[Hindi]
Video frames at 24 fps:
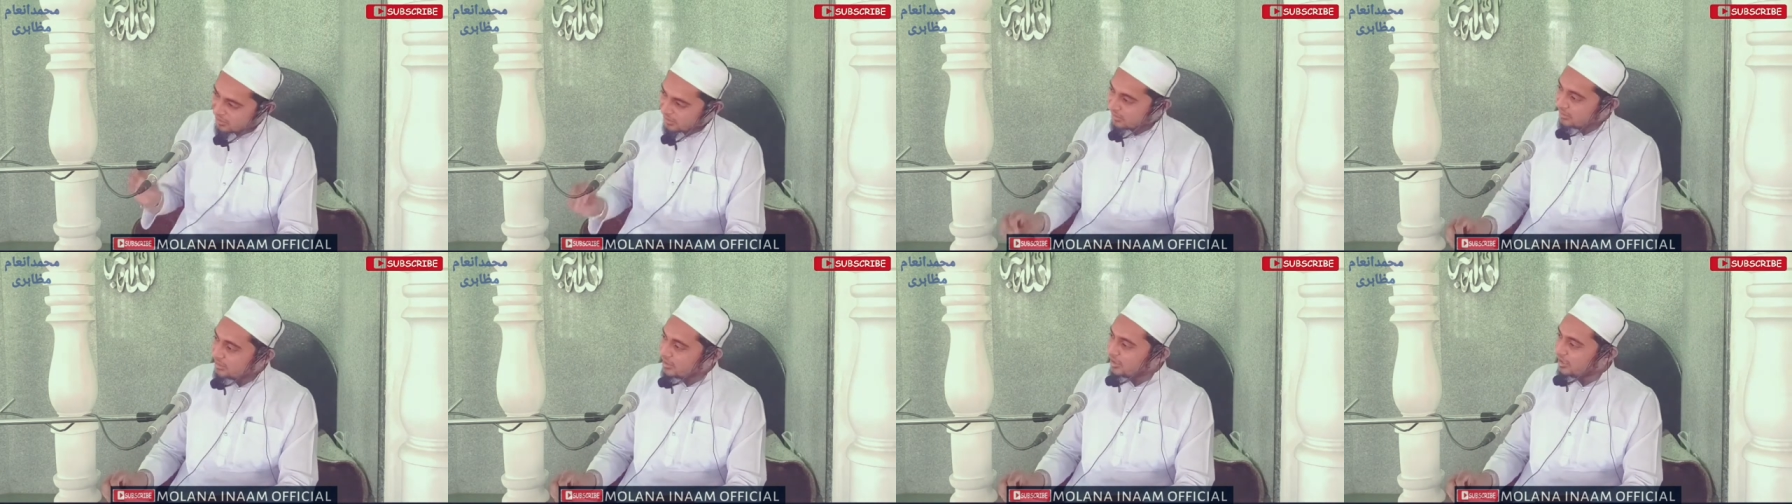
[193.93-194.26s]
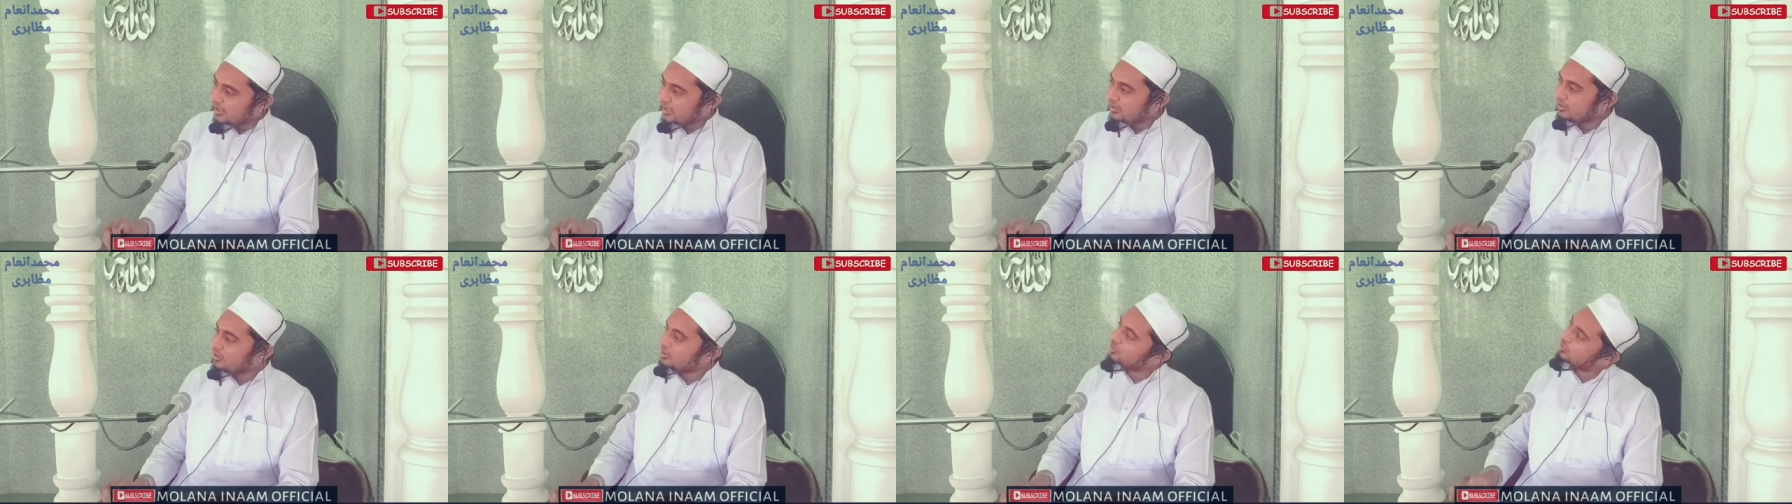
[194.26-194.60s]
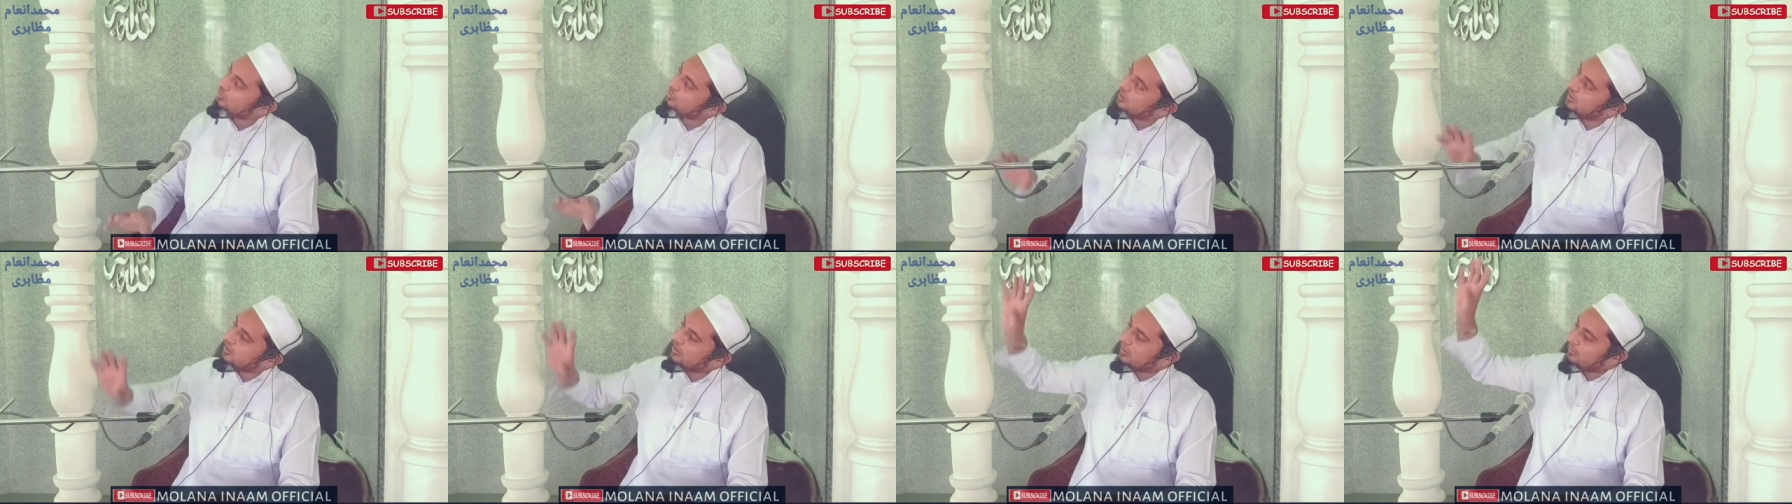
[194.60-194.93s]
नहीं
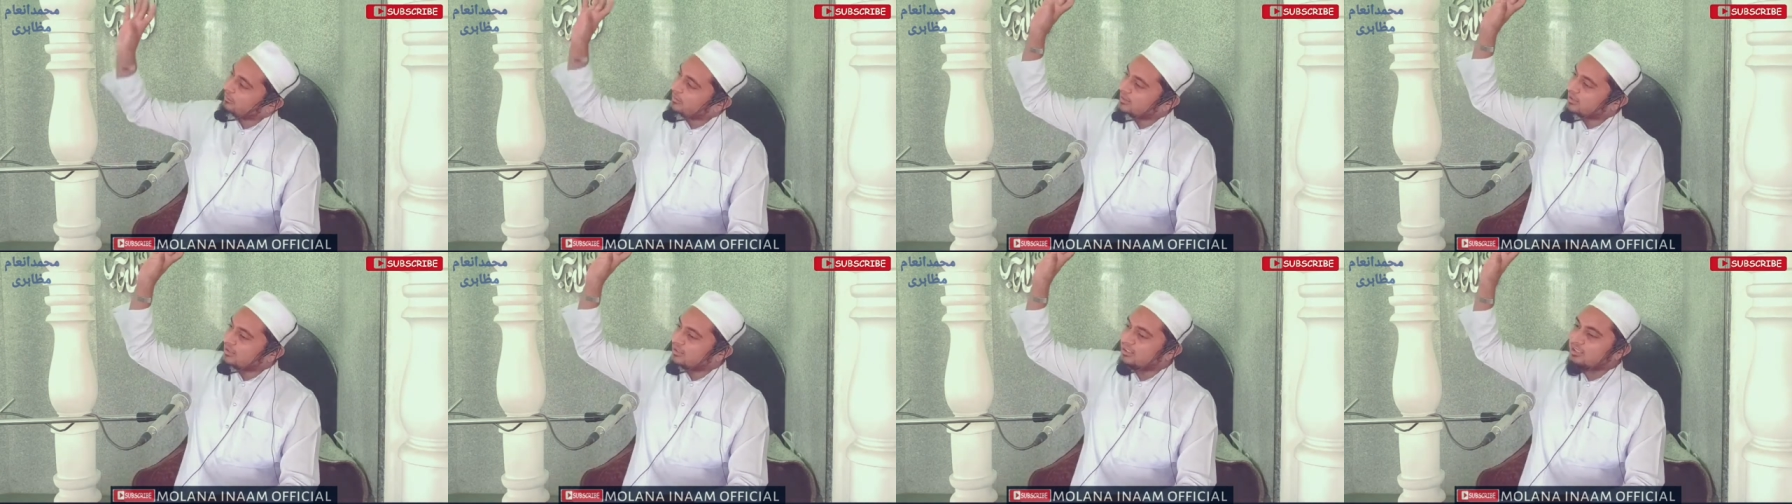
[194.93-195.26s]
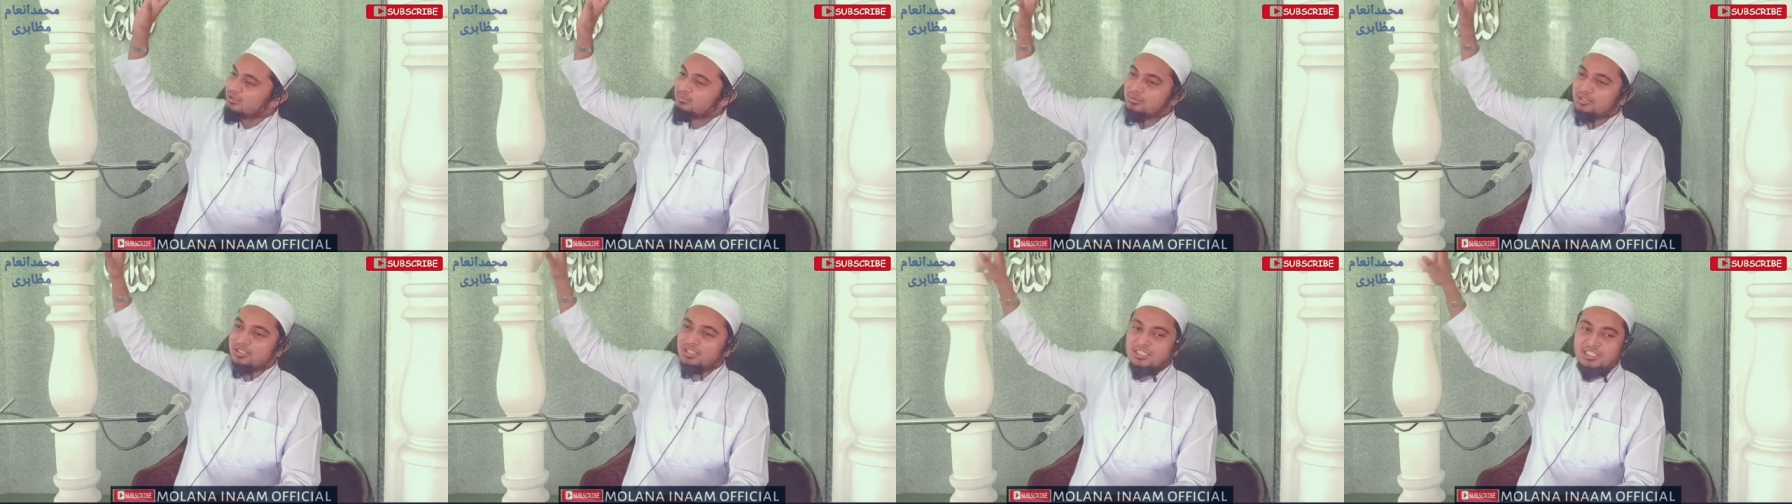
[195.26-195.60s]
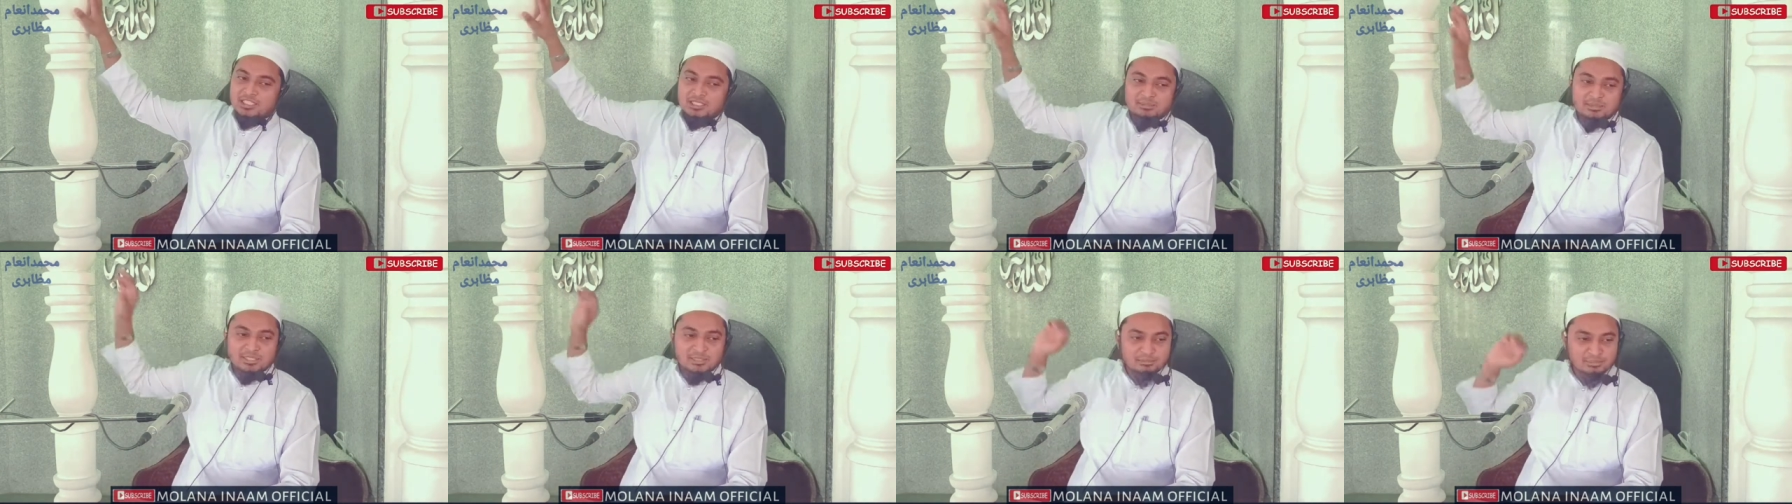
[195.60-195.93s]
है तो क़यामत के दिन मेरा
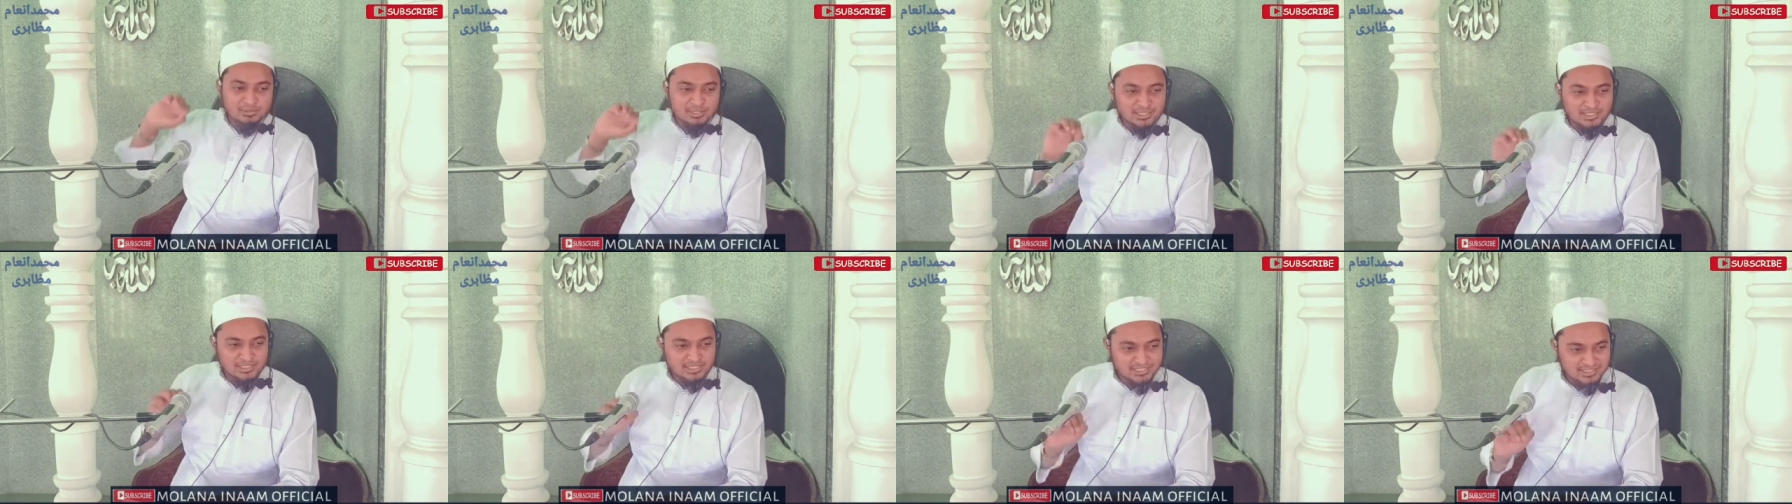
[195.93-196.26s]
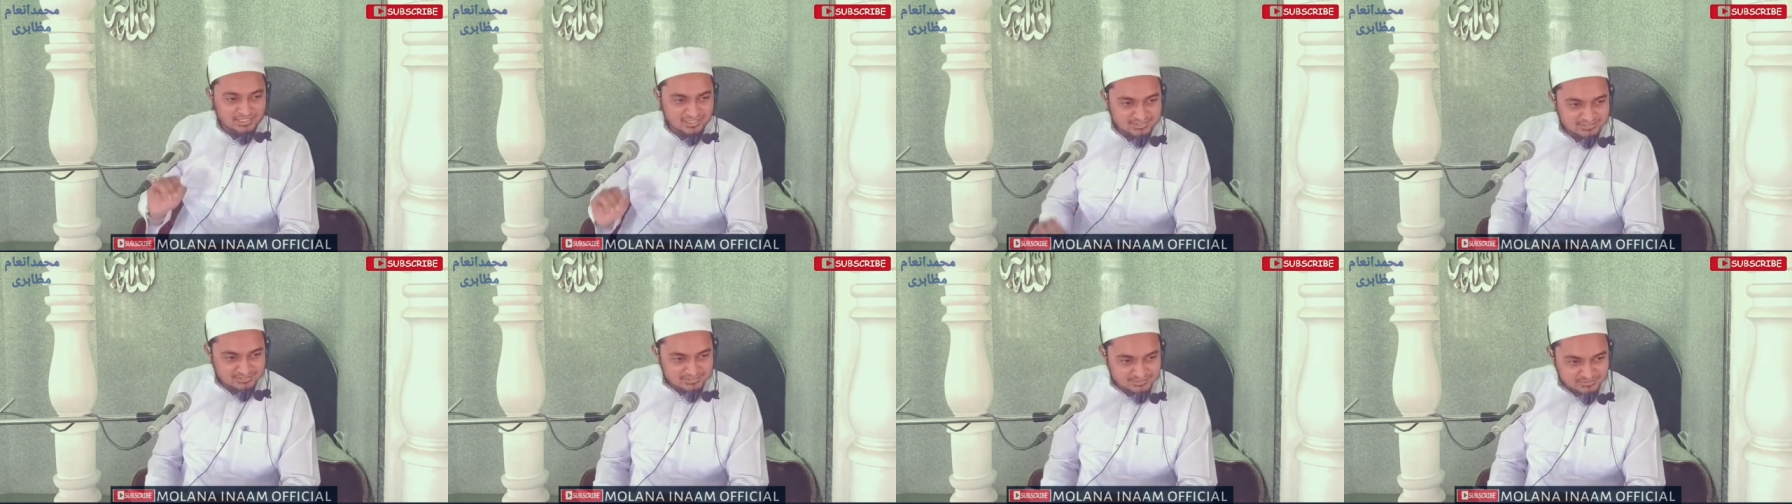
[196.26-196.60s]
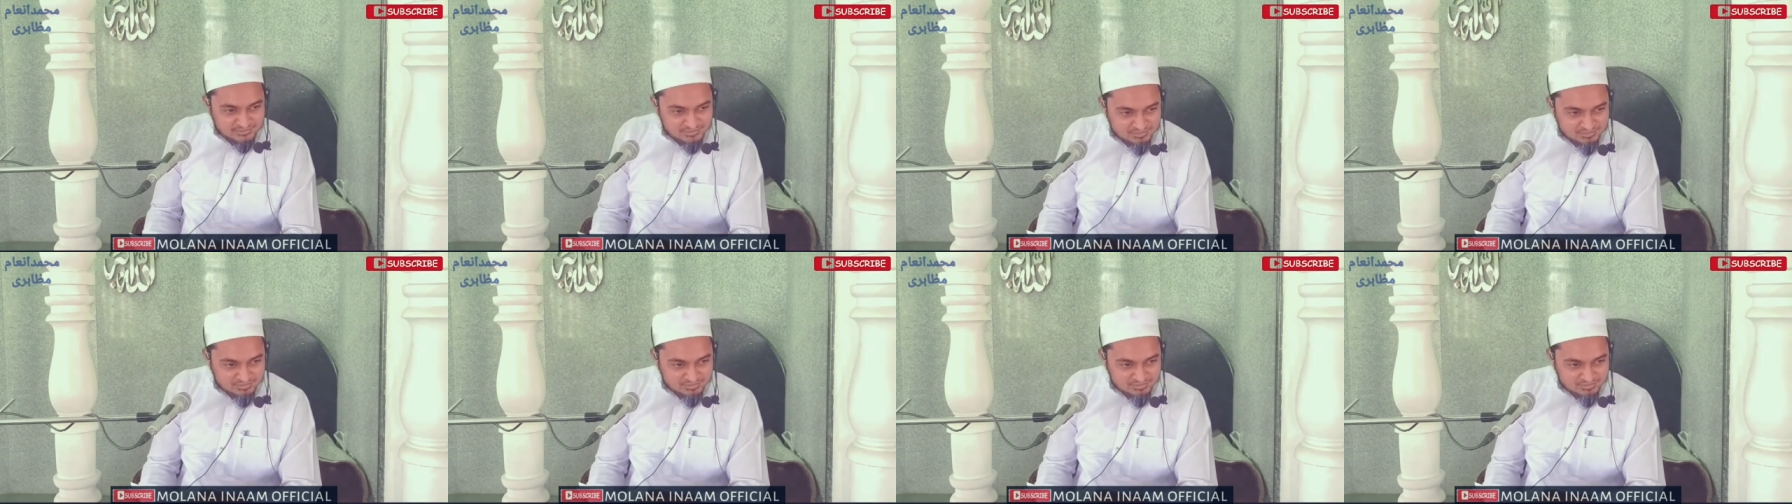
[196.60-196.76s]
गिरबान पकड़ लेना